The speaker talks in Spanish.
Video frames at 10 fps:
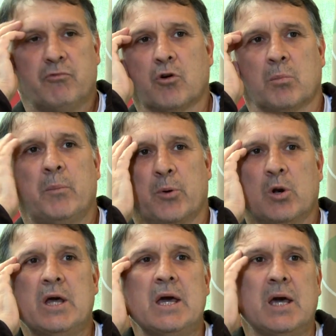forma
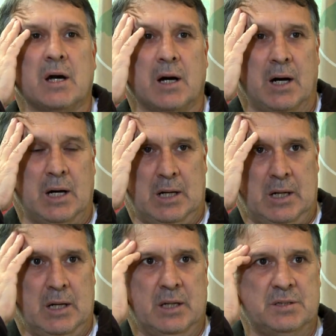prolija,